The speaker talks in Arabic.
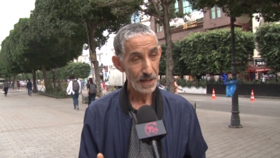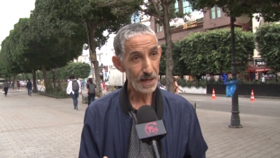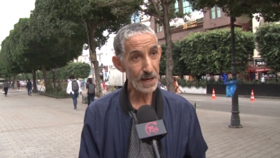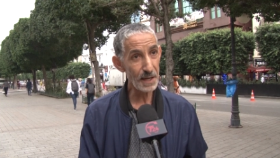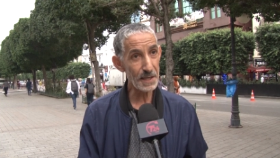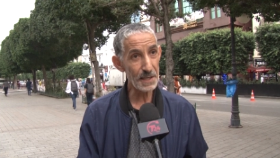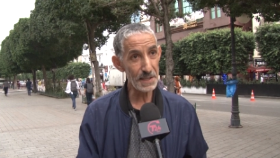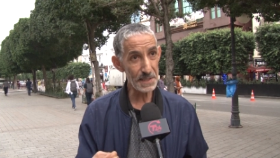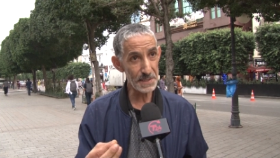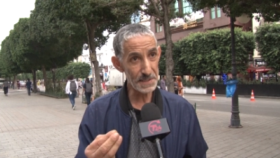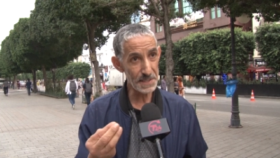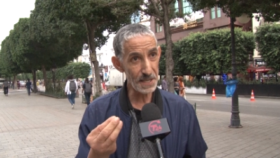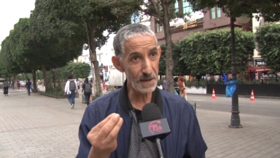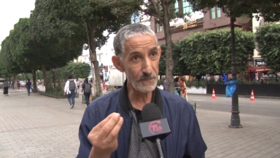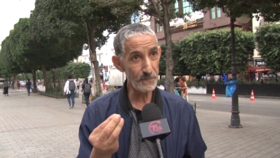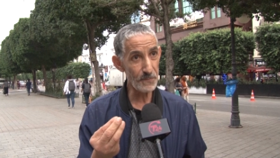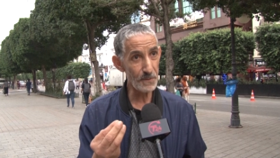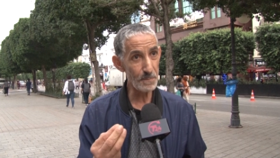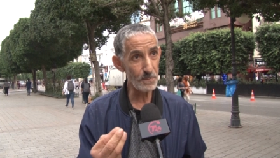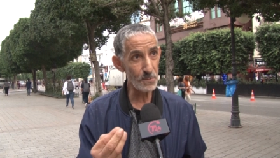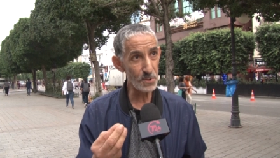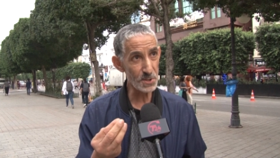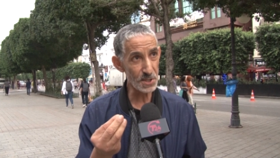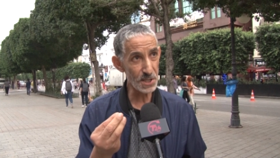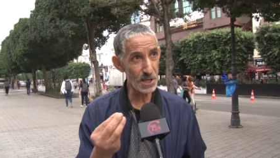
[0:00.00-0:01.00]
اك انسان في
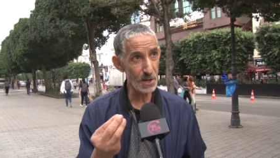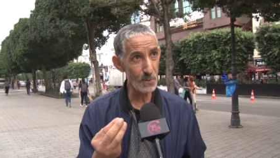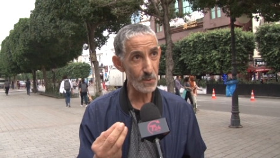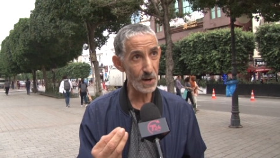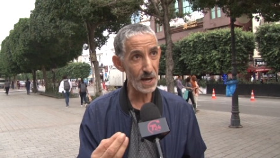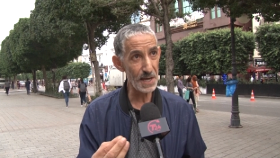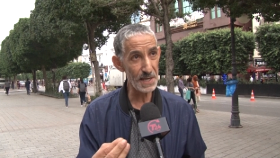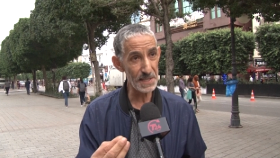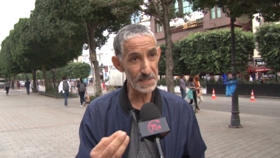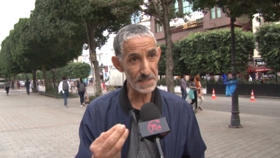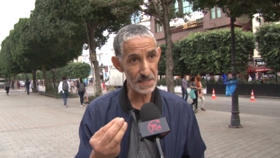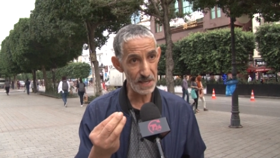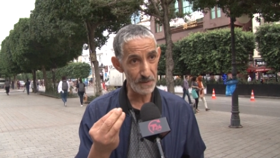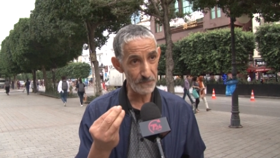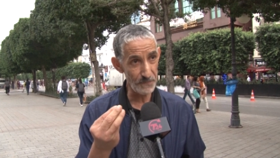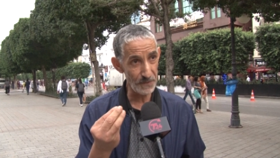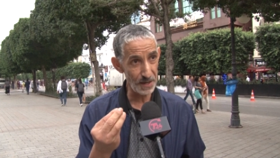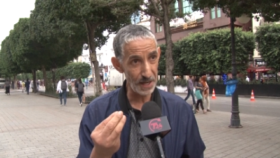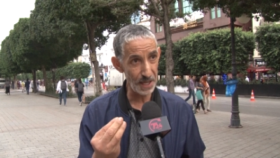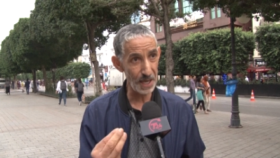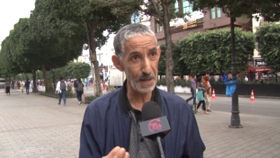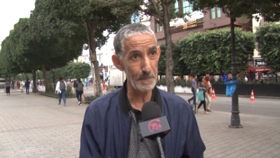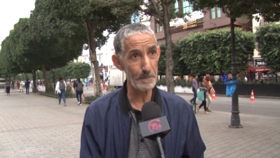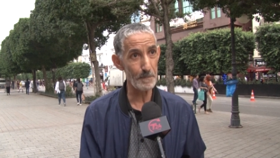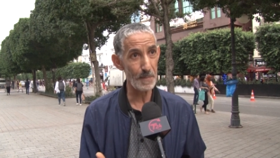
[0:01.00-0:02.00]
المستوى انسان في
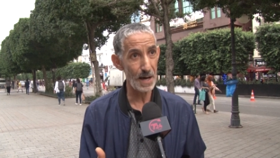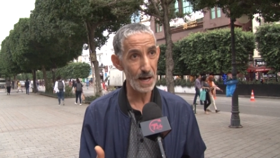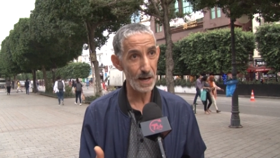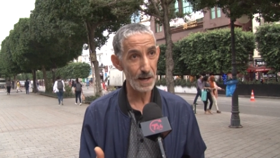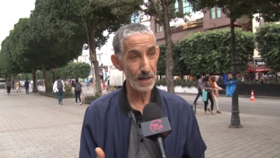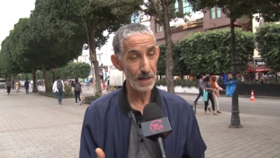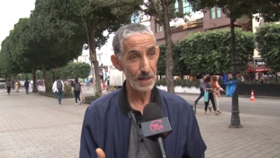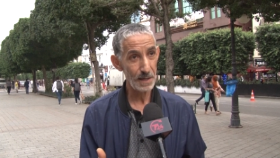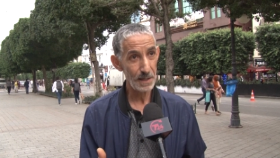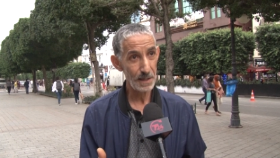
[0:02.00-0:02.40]
القمه